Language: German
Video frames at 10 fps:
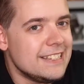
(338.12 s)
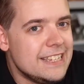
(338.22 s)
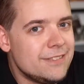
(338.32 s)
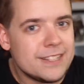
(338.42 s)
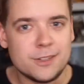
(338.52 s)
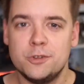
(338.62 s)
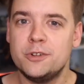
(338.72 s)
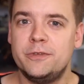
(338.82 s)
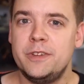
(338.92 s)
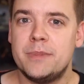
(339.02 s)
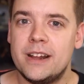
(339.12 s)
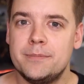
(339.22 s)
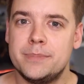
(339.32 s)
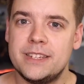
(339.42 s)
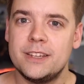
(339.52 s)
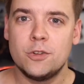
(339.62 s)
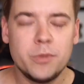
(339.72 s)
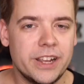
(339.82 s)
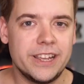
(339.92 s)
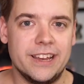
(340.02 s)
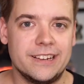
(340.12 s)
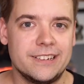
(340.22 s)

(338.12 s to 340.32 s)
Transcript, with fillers: Hier war es irgendwie mal ein bisschen umgekehrt.